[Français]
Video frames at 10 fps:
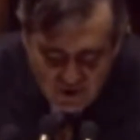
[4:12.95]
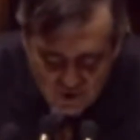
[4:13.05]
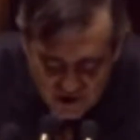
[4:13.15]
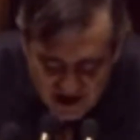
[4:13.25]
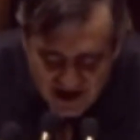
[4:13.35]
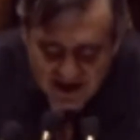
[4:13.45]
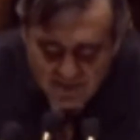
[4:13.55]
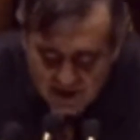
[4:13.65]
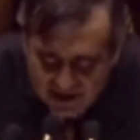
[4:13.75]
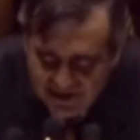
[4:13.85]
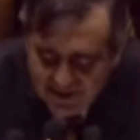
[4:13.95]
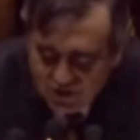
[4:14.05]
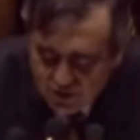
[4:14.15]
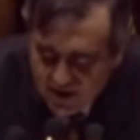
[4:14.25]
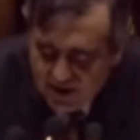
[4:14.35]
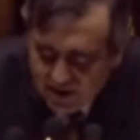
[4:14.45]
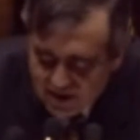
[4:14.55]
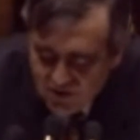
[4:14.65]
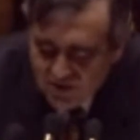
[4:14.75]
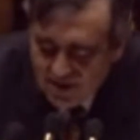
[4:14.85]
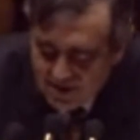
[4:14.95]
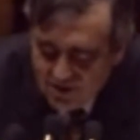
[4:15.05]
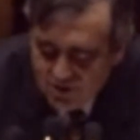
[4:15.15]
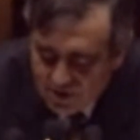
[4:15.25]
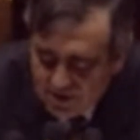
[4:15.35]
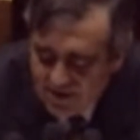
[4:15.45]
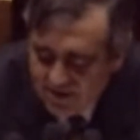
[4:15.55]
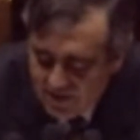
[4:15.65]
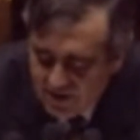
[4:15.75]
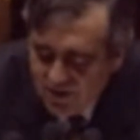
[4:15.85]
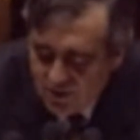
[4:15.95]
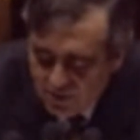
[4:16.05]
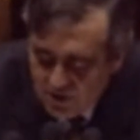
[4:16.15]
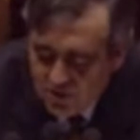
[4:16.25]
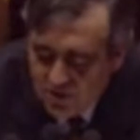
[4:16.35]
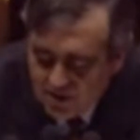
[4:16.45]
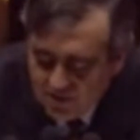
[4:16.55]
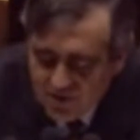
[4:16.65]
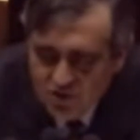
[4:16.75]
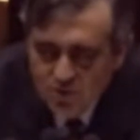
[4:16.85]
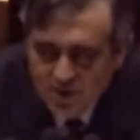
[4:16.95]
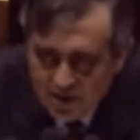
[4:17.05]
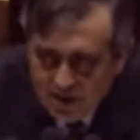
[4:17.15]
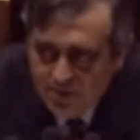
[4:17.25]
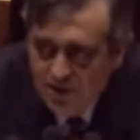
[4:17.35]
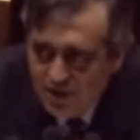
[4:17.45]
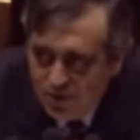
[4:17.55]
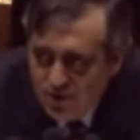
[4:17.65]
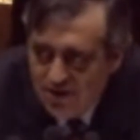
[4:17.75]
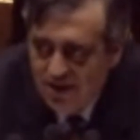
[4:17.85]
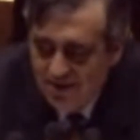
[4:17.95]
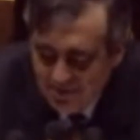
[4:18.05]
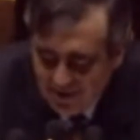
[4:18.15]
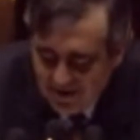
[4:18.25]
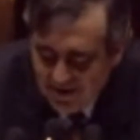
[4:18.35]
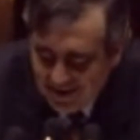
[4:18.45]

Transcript: Oui, la libéralisation et l'internationalisation des activités économiques sont à la fois souhaitables et inéluctables.